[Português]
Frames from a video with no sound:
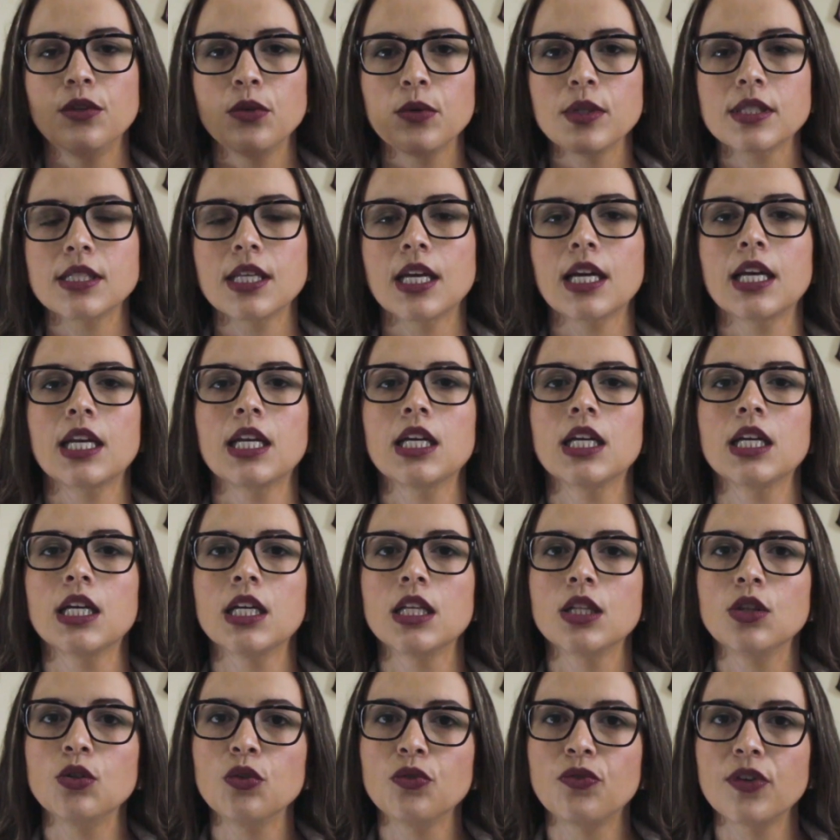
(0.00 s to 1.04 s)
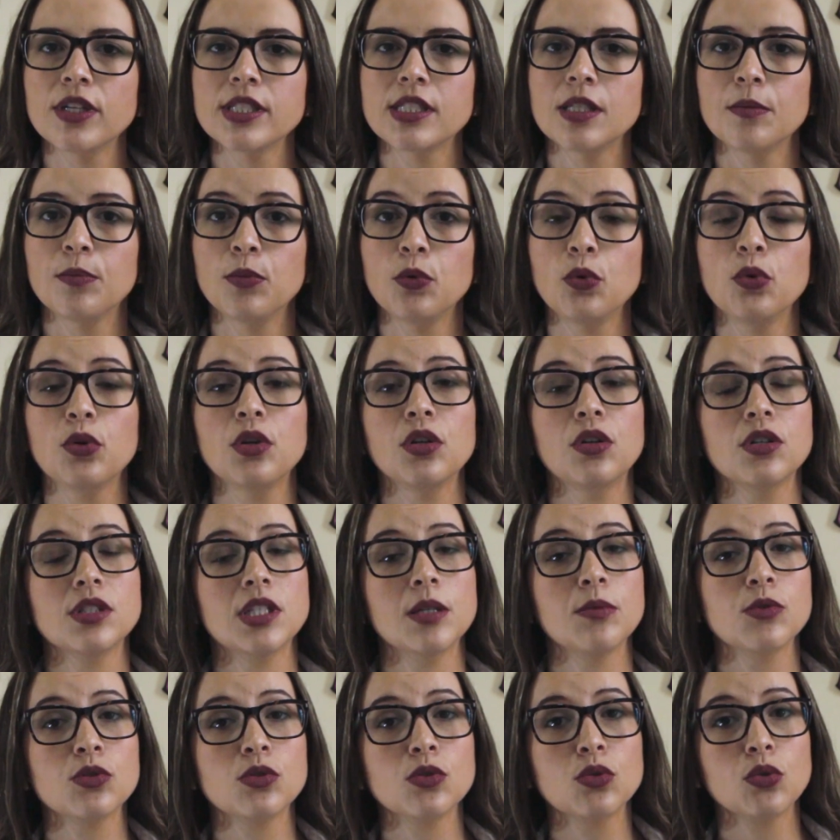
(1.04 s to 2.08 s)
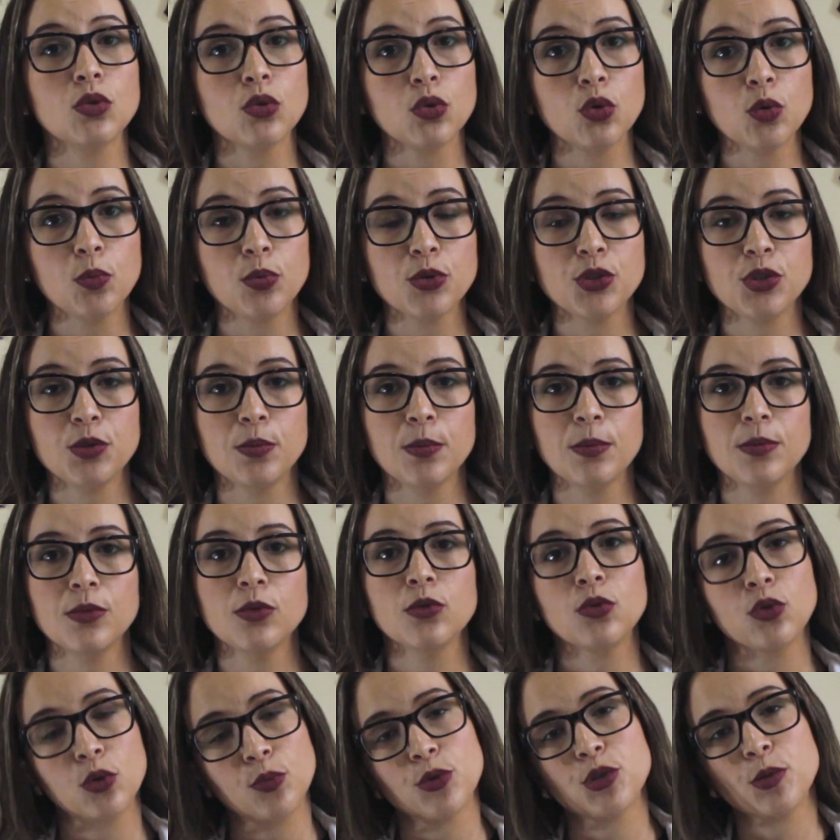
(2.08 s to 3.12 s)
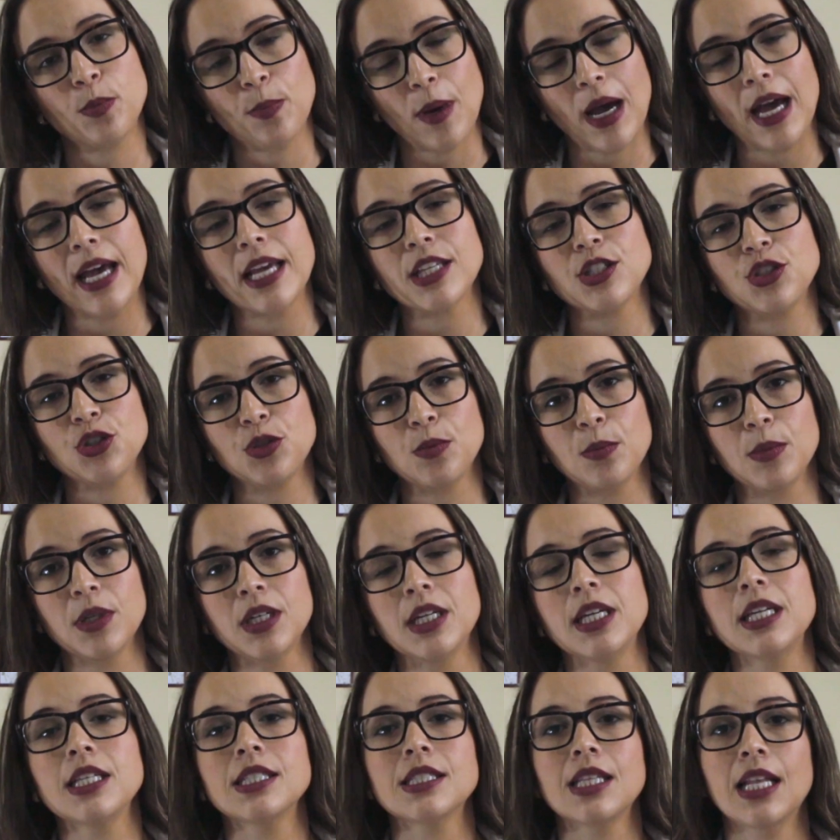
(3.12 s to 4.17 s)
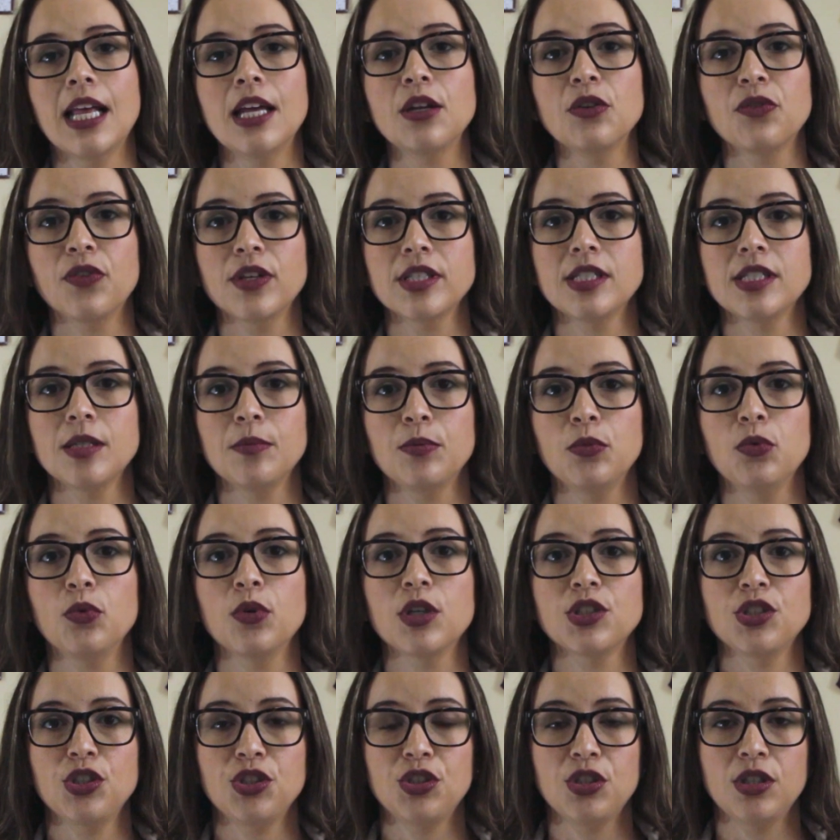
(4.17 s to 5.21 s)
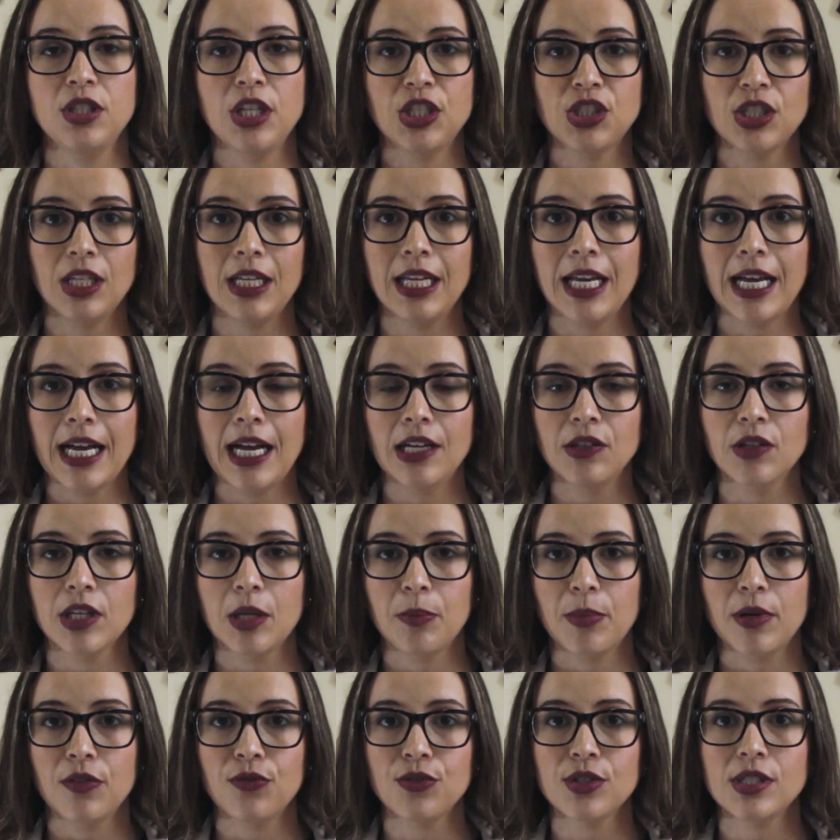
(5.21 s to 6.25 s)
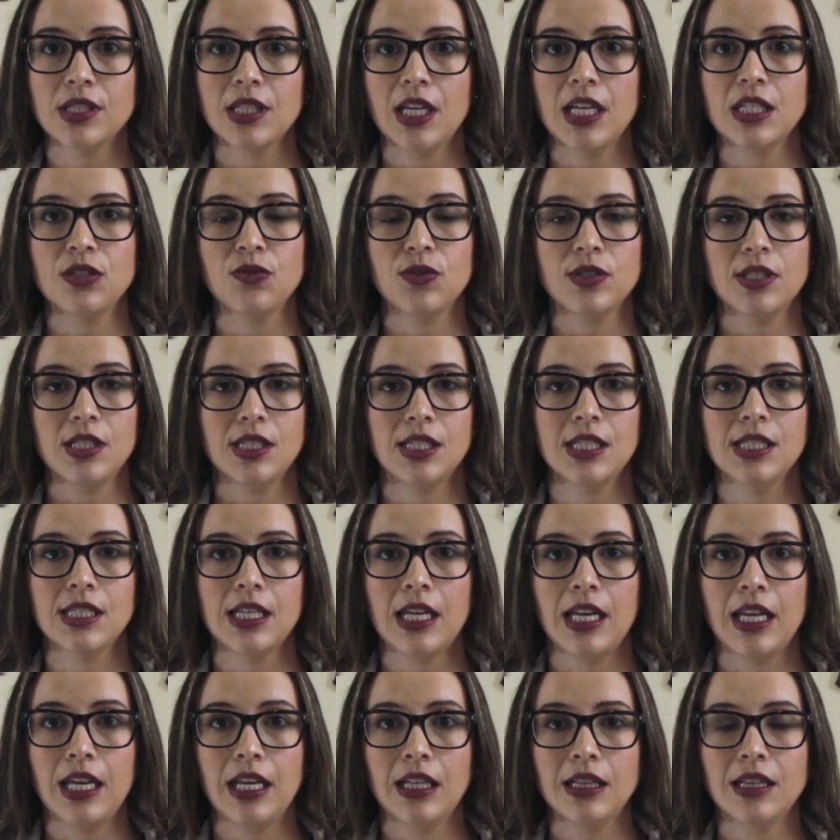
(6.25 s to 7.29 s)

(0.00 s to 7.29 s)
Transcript: No Instagram, no Facebook, nós temos um grupo de, um grupo de pais e de mães lá no Facebook, a gente deixa linkado aqui para vocês, se vocês quiserem